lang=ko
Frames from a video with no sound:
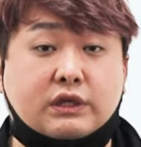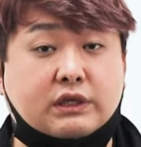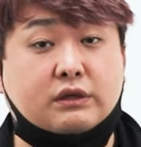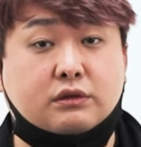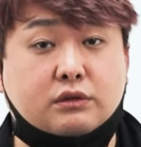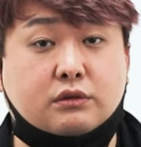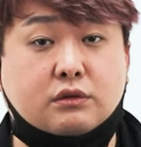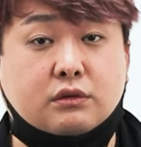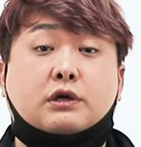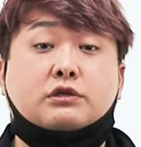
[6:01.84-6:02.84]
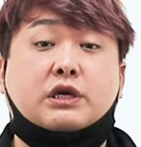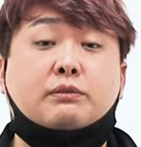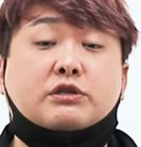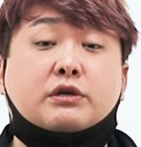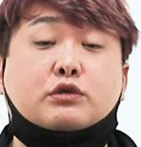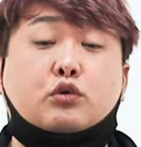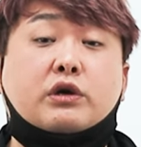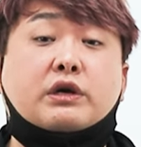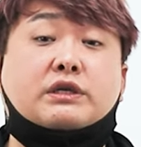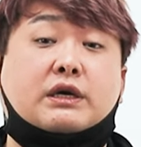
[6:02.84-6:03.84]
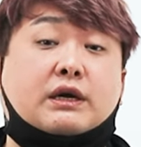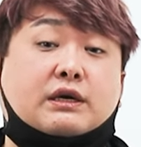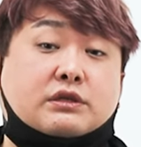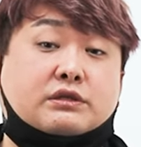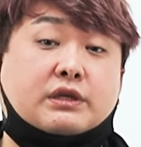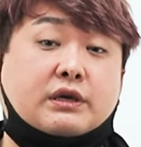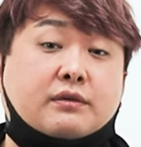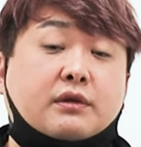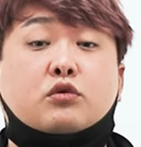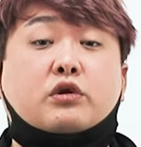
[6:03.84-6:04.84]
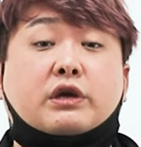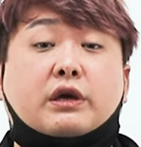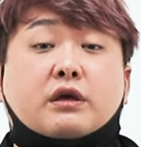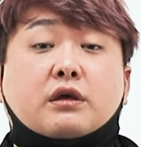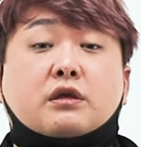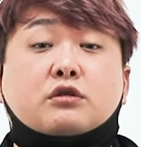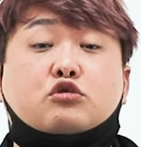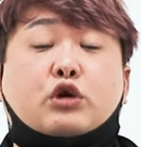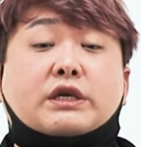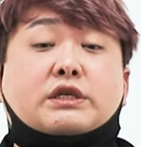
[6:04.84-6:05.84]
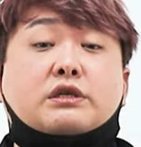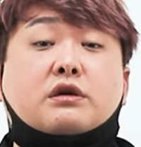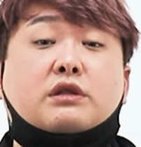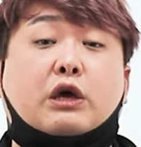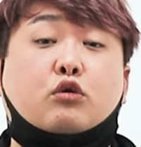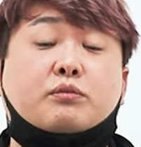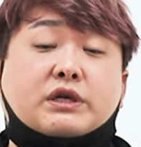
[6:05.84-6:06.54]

대상이었죠. 그래서 김일성 김일성이 소련에 잠깐 갔었을 때 소련에게 최신형 대공